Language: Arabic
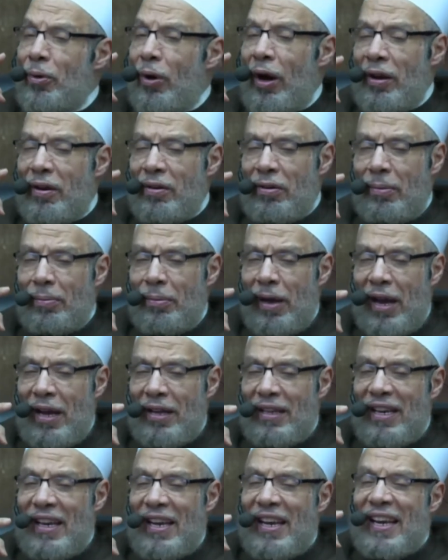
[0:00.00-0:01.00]

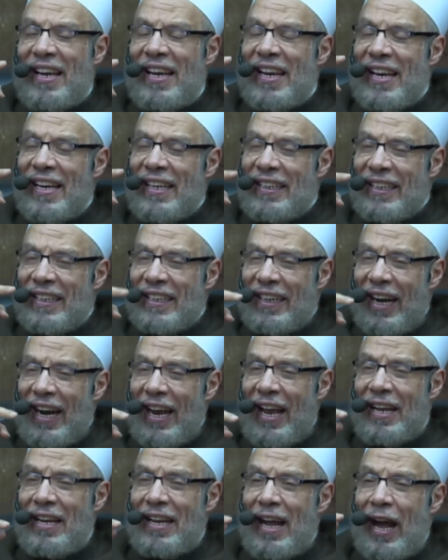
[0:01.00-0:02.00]
المحرمات إن
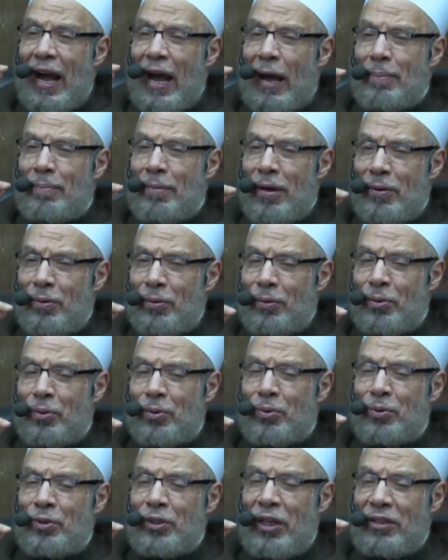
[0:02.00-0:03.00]
كان
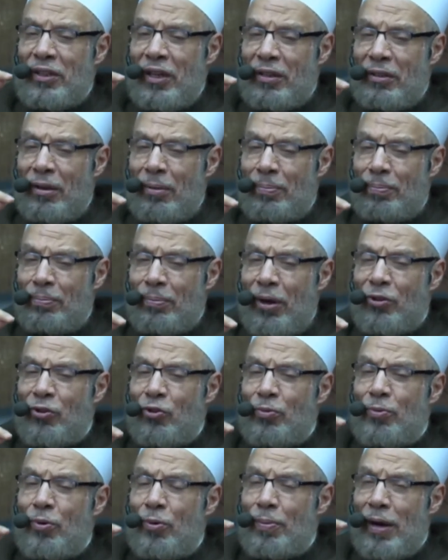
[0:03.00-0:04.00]
عمله يتضمن
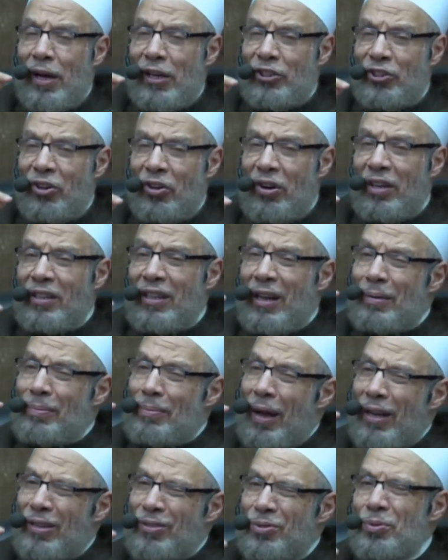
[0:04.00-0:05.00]
مباشرة
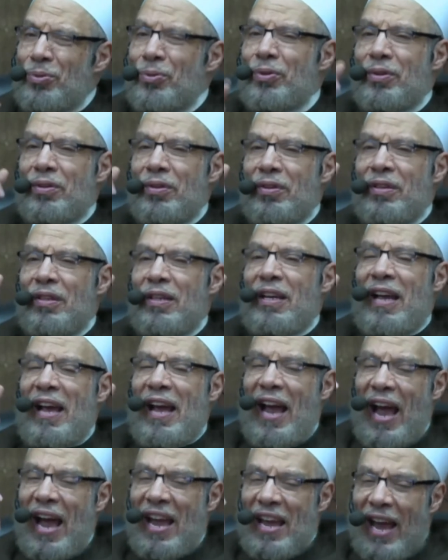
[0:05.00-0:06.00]
المحظور
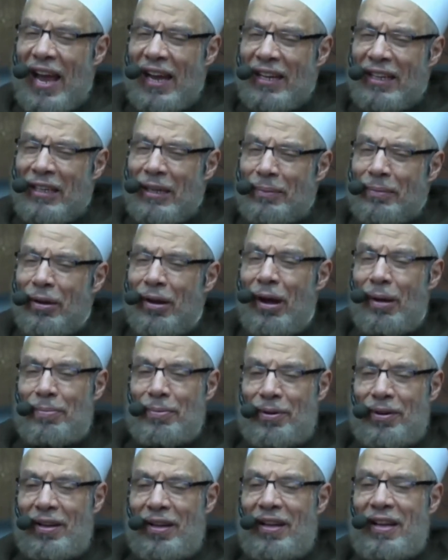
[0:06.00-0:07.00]
هيقدم
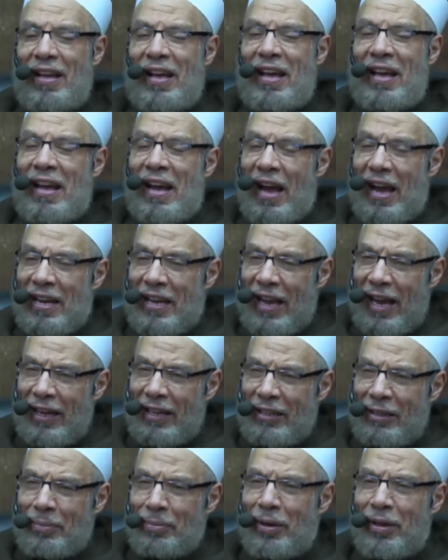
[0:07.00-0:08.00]
خمرة
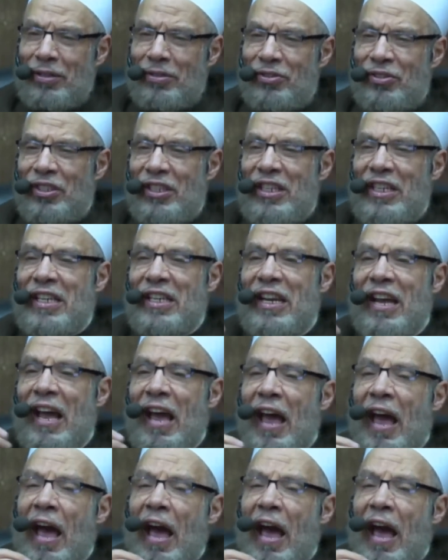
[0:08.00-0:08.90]
هيقدم خنزير